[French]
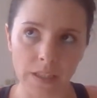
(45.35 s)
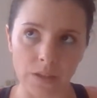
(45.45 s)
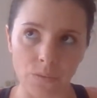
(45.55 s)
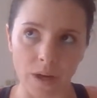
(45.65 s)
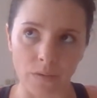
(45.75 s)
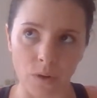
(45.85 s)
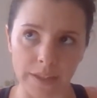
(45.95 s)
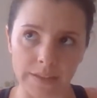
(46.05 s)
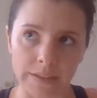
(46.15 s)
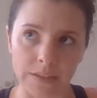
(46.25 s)
qui doit
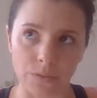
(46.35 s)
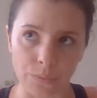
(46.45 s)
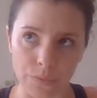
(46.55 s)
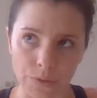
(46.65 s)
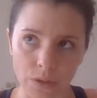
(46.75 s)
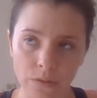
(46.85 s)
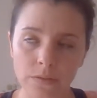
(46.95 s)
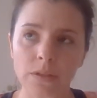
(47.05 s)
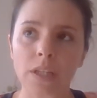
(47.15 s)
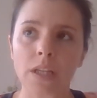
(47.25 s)
avoir 10-11 ans,
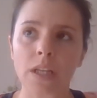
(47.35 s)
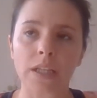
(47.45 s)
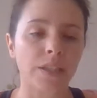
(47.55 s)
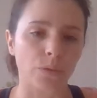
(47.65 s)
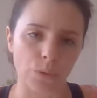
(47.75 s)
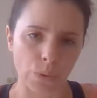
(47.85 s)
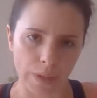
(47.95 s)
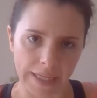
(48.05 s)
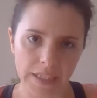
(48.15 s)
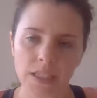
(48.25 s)
qui est au
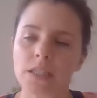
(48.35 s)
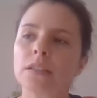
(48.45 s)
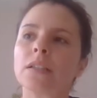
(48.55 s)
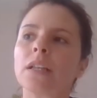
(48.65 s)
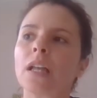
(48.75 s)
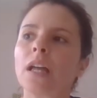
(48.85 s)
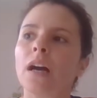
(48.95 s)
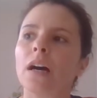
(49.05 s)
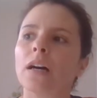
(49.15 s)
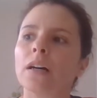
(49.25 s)
collège,
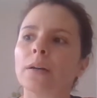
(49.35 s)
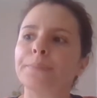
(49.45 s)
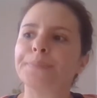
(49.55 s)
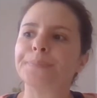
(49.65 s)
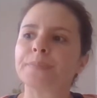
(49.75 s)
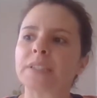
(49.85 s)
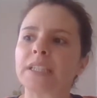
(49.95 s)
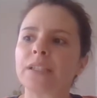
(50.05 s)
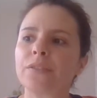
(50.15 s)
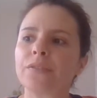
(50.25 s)
euh,
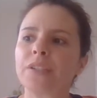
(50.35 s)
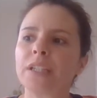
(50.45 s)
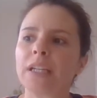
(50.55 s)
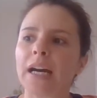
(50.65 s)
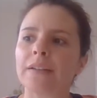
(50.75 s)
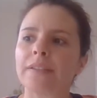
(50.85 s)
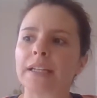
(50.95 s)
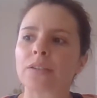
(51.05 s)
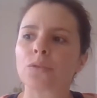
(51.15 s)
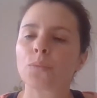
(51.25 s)
qui vit
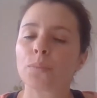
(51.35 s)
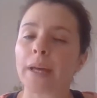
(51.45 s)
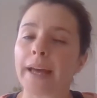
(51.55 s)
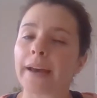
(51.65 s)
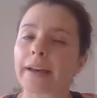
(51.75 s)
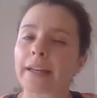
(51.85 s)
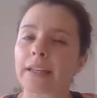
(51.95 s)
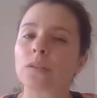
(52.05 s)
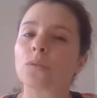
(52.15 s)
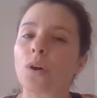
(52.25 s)
avec son père
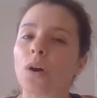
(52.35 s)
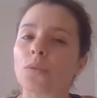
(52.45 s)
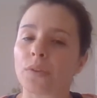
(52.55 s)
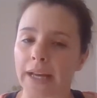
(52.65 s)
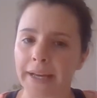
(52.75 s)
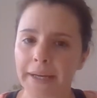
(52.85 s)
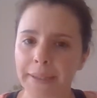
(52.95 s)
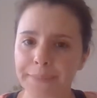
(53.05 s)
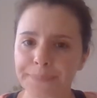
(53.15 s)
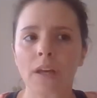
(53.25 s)
et son grand frère,
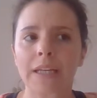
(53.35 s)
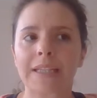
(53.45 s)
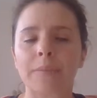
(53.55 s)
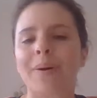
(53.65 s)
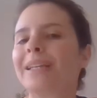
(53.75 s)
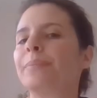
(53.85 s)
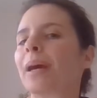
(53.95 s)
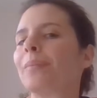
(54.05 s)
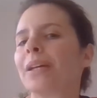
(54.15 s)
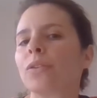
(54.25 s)
qui n'est pas
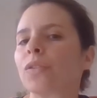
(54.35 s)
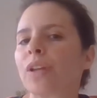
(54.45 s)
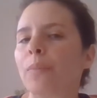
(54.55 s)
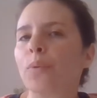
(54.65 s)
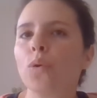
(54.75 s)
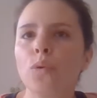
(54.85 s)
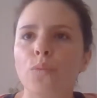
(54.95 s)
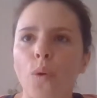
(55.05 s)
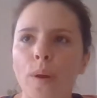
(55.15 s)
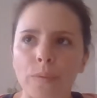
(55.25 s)
hyper bien dans sa peau,
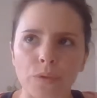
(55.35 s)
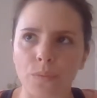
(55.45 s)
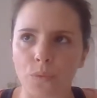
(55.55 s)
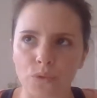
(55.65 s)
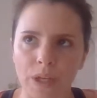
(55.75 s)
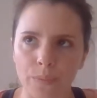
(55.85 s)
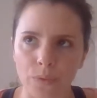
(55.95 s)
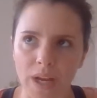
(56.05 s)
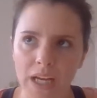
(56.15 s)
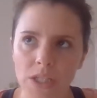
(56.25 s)
en même temps bon c'est un
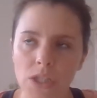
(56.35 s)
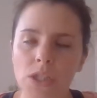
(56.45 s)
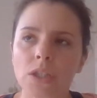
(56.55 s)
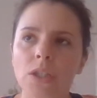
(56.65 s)
peu l'âge.